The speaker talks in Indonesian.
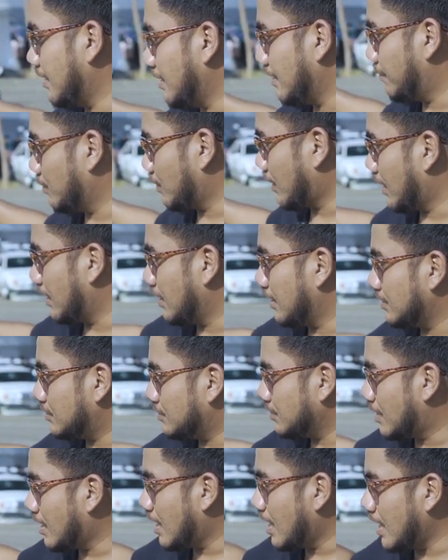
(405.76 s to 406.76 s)
diliput elit
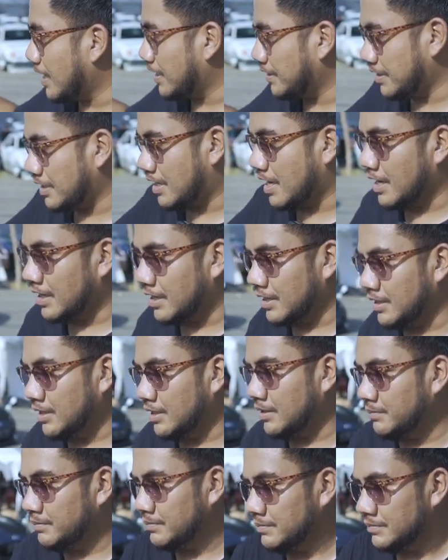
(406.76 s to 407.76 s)
juga okay.
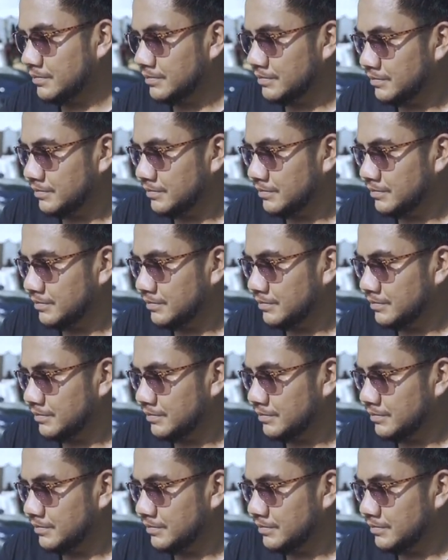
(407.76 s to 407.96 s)
E36